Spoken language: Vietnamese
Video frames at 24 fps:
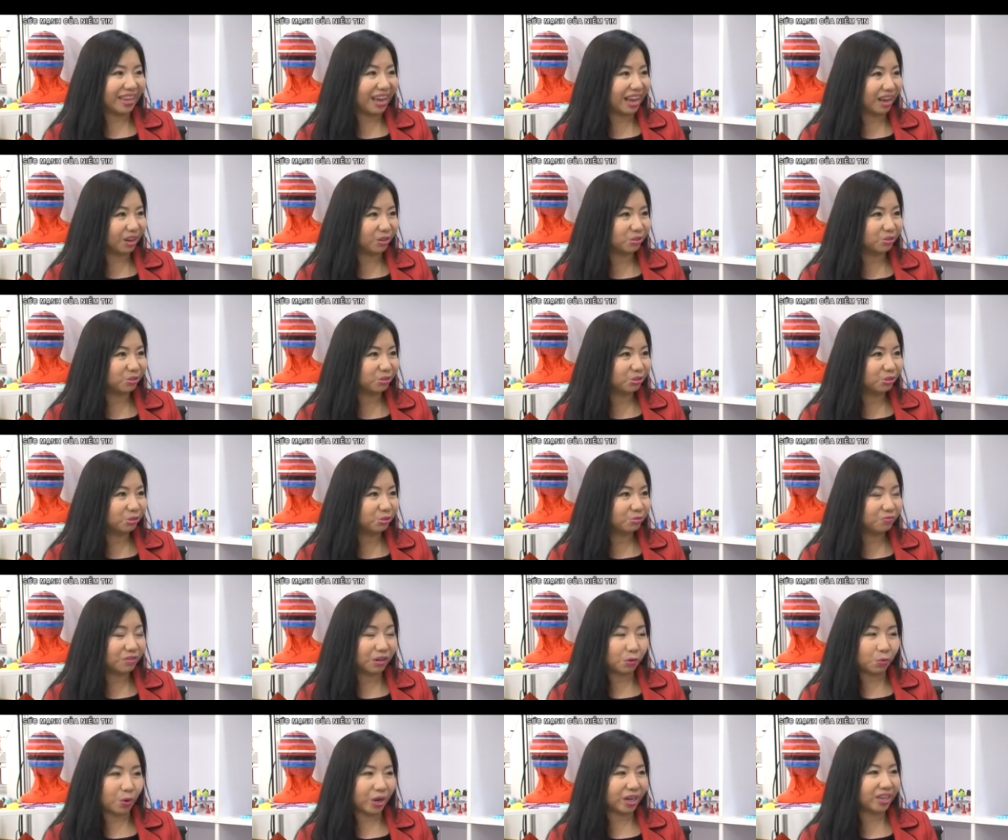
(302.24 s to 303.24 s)
đạo
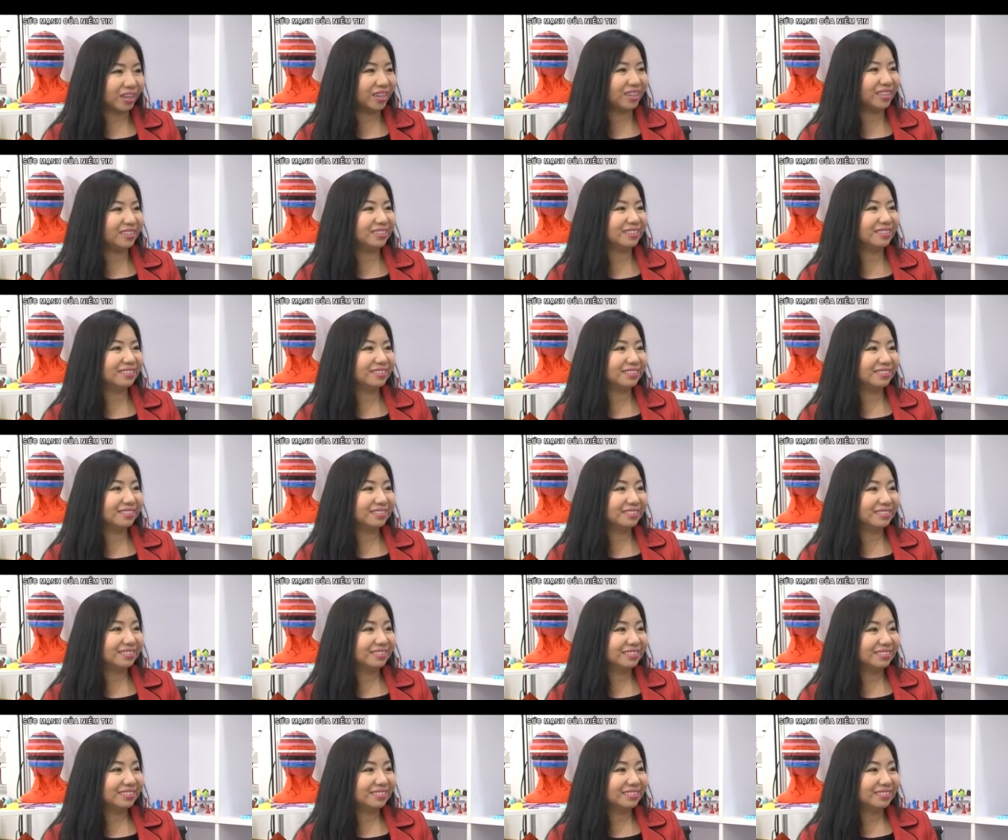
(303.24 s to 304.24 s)
và quản lý
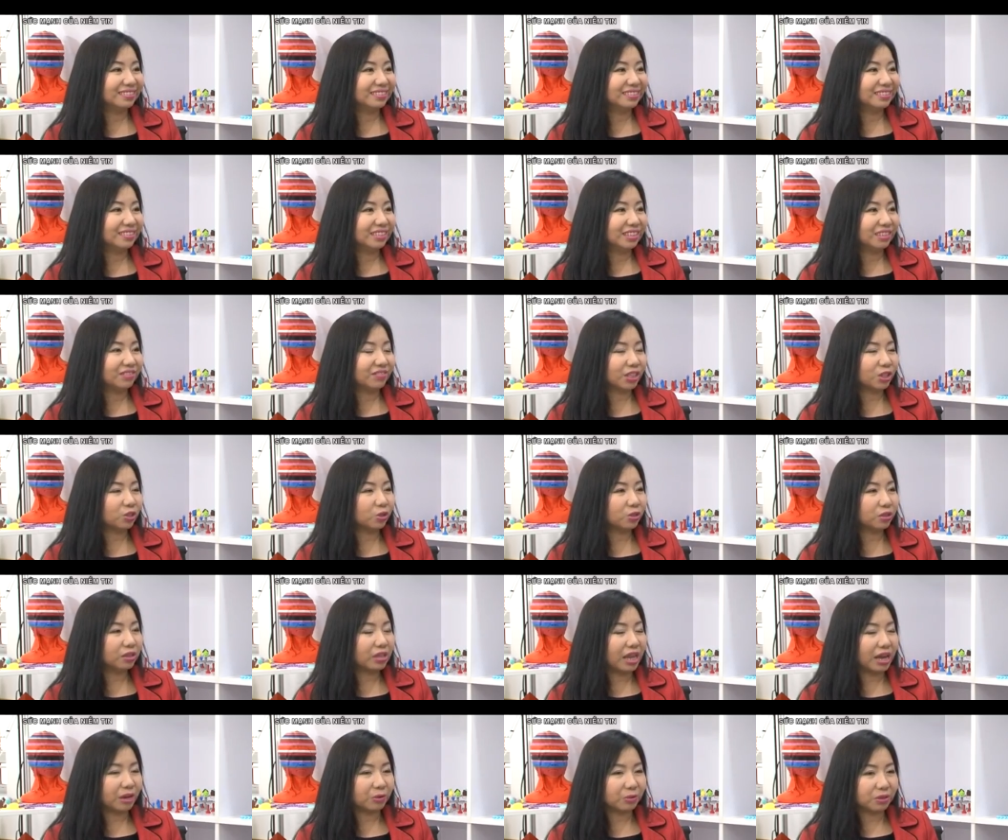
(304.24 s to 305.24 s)
và tôi
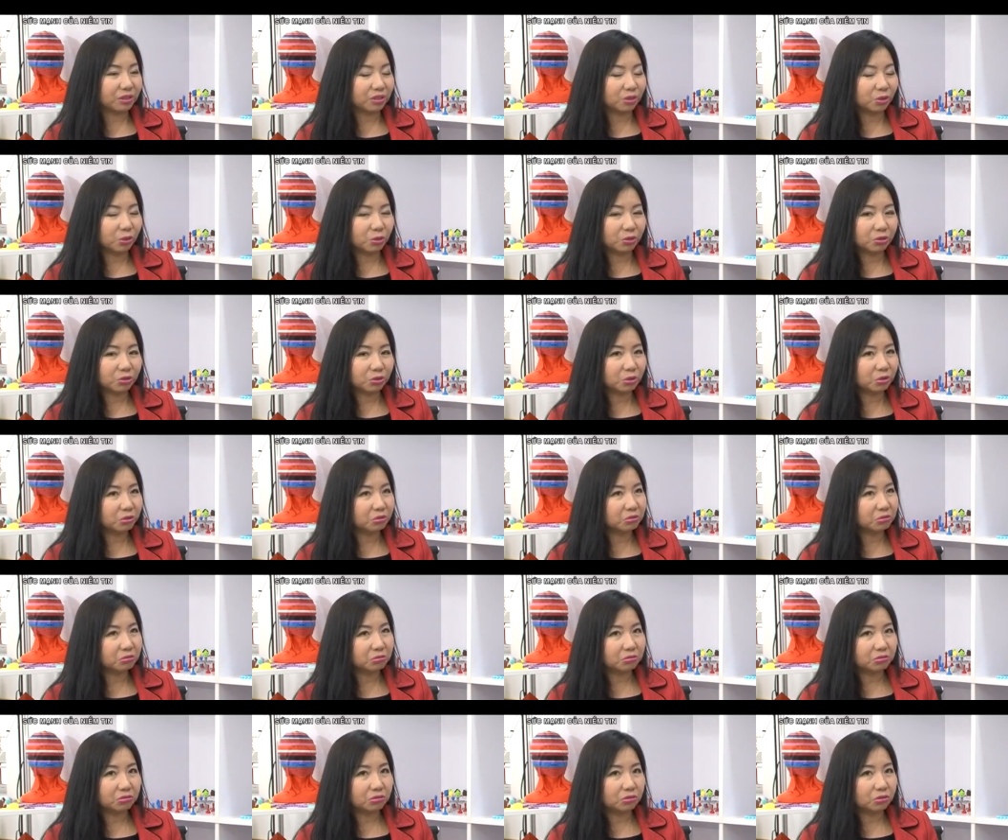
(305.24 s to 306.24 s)
đào tôi tôi
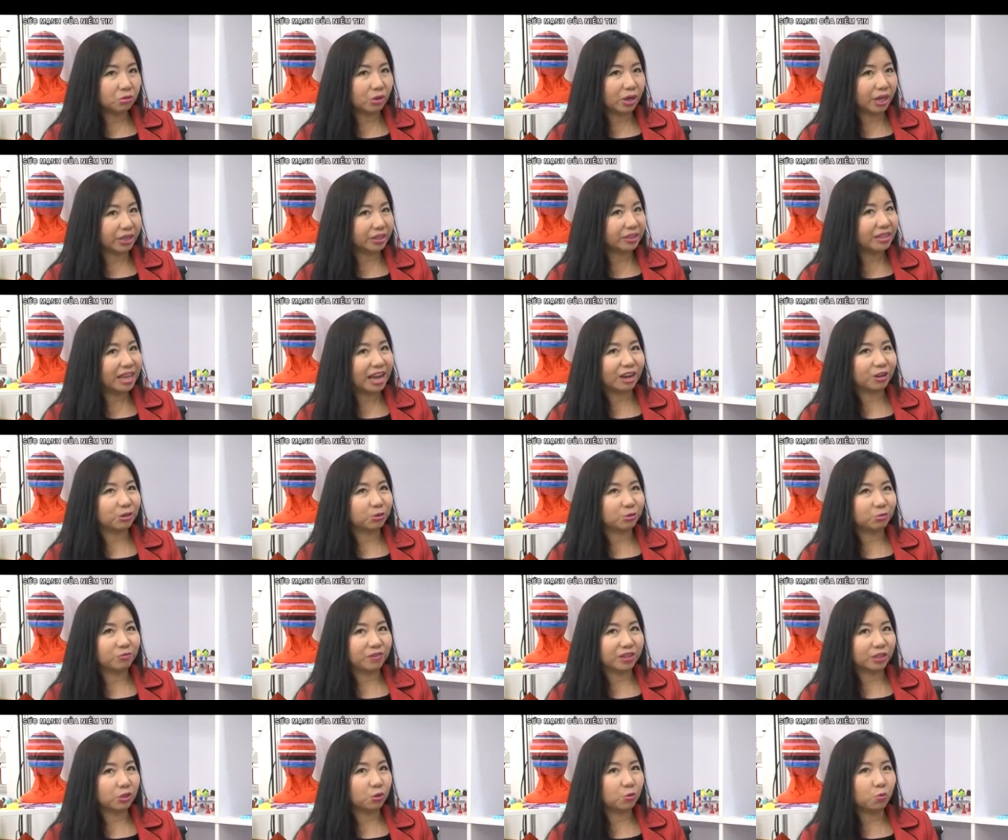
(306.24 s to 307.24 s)
tôi lãnh đạo
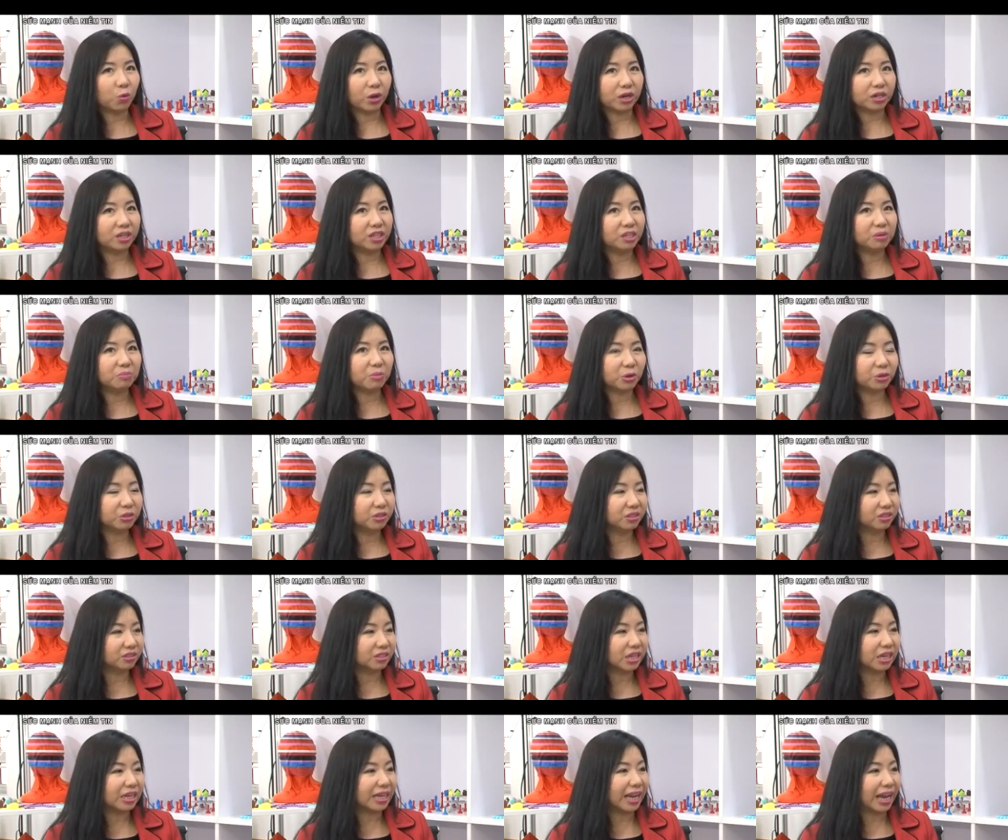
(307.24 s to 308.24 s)
và tôi quản lý mọi người
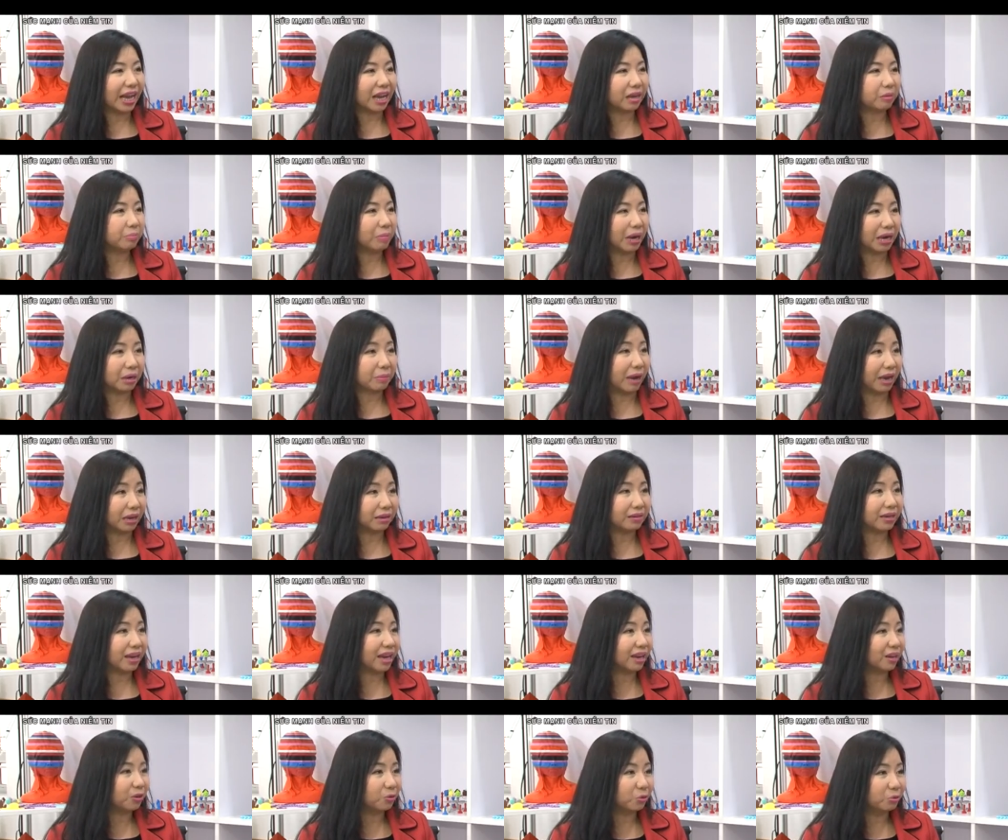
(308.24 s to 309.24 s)
tất cả bằng bản
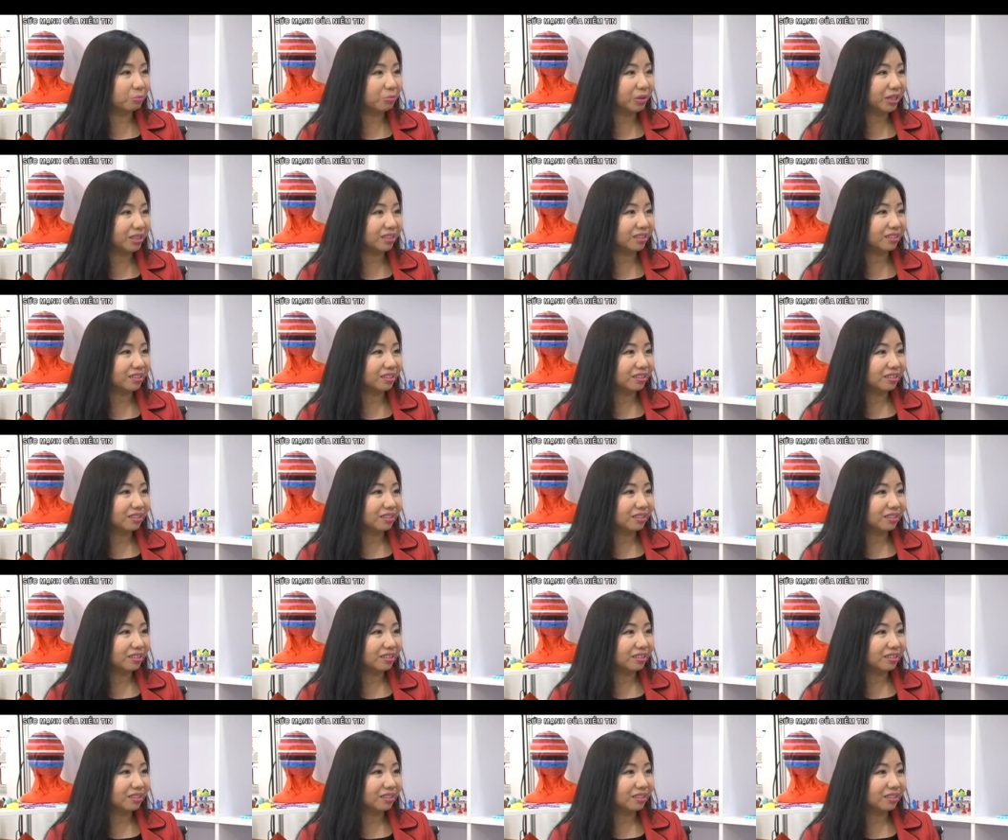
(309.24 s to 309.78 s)
năng của mình